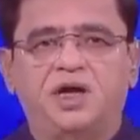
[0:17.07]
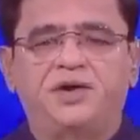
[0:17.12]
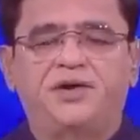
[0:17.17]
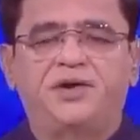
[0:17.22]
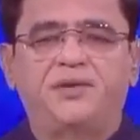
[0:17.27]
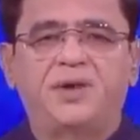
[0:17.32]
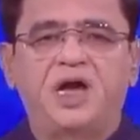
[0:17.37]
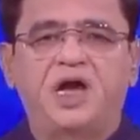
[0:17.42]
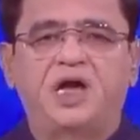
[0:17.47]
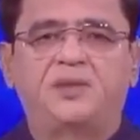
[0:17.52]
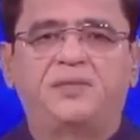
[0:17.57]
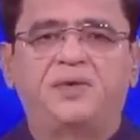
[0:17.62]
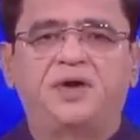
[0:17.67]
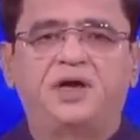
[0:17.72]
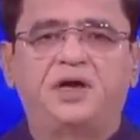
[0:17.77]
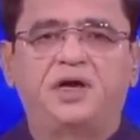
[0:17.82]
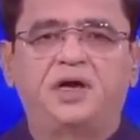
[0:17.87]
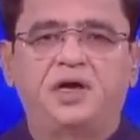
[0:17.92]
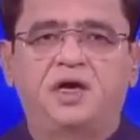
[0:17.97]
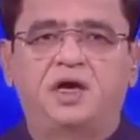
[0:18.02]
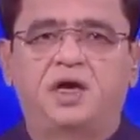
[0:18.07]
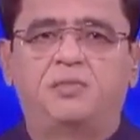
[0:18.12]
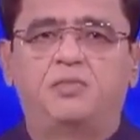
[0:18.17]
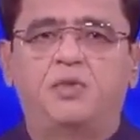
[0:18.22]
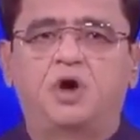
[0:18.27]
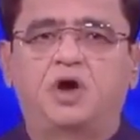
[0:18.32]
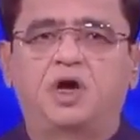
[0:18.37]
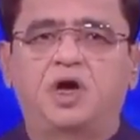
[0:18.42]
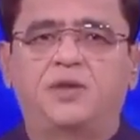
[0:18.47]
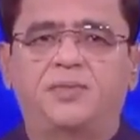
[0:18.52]
इंटरबैक में एक
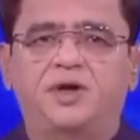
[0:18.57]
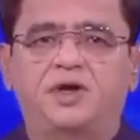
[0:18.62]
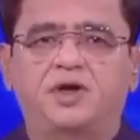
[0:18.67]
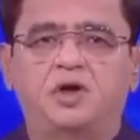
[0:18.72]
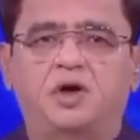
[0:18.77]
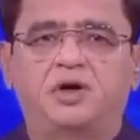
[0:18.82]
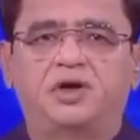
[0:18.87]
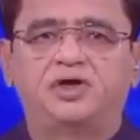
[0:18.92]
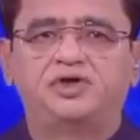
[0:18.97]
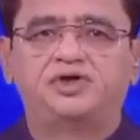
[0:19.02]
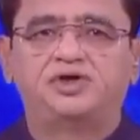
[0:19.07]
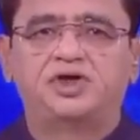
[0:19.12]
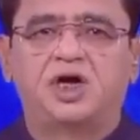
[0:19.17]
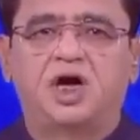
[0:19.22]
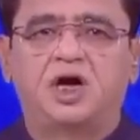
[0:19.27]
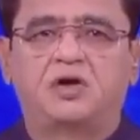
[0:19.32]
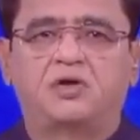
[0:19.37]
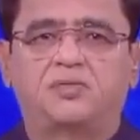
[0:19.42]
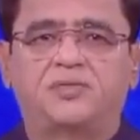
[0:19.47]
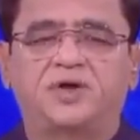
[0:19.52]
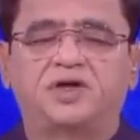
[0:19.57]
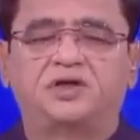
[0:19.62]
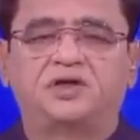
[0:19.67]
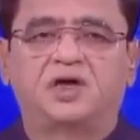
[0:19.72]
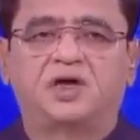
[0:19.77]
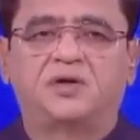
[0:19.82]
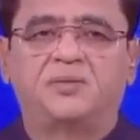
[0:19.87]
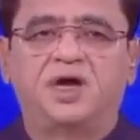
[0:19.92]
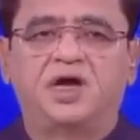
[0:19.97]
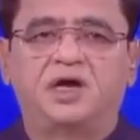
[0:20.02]
मौके पर डॉलर चार रुपए
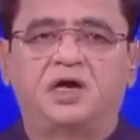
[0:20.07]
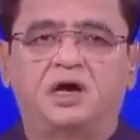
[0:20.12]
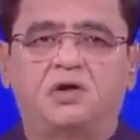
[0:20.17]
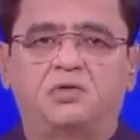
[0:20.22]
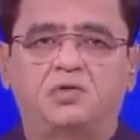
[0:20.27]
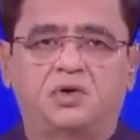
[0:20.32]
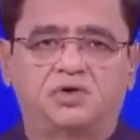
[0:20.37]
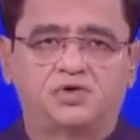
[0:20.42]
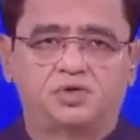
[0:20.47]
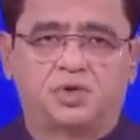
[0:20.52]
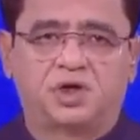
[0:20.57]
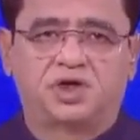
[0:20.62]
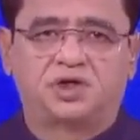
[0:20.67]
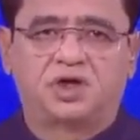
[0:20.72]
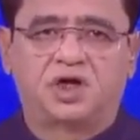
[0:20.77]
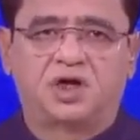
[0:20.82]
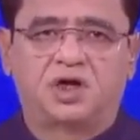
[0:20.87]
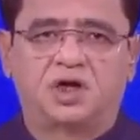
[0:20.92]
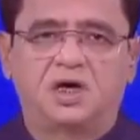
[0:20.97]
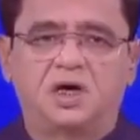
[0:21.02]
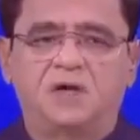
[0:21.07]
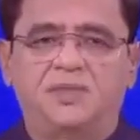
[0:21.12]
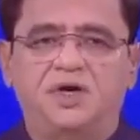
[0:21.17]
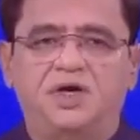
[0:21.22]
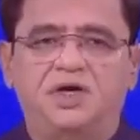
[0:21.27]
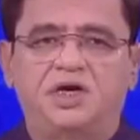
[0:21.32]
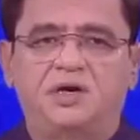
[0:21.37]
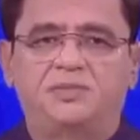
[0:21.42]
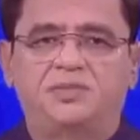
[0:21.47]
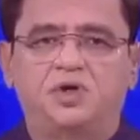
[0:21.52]
तक महंगा हो चुका था
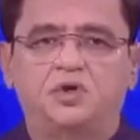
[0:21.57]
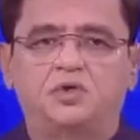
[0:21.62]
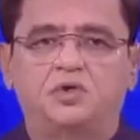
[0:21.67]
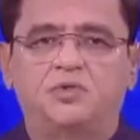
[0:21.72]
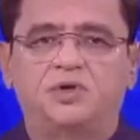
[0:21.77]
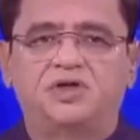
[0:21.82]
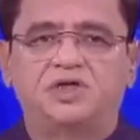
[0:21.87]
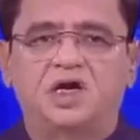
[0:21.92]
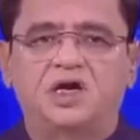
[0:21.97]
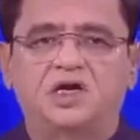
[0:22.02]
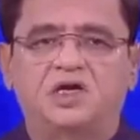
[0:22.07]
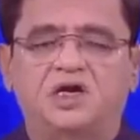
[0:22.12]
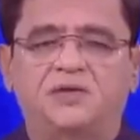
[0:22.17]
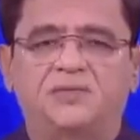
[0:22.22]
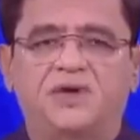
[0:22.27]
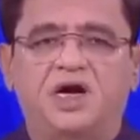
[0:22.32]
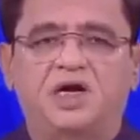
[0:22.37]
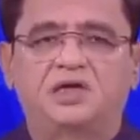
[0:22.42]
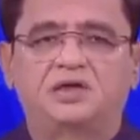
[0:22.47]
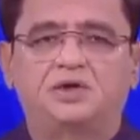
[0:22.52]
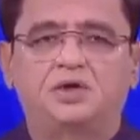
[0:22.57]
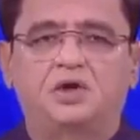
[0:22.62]
पीडीएम की हुकूमत आने के बाद